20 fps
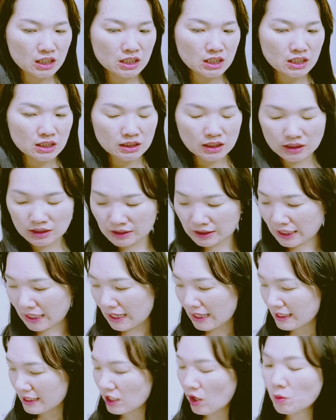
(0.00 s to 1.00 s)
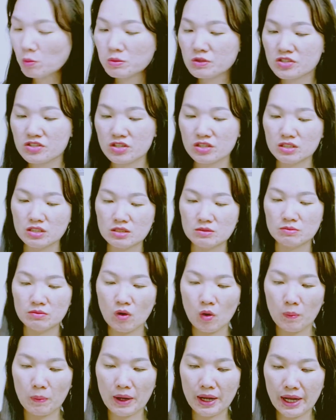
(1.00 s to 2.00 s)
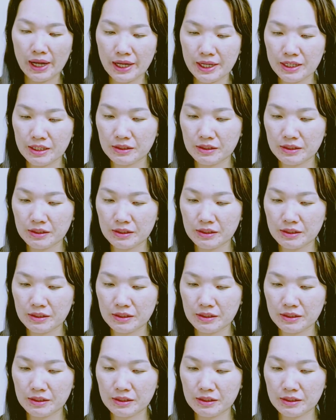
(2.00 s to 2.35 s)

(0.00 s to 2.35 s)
tất cả không trừ một ai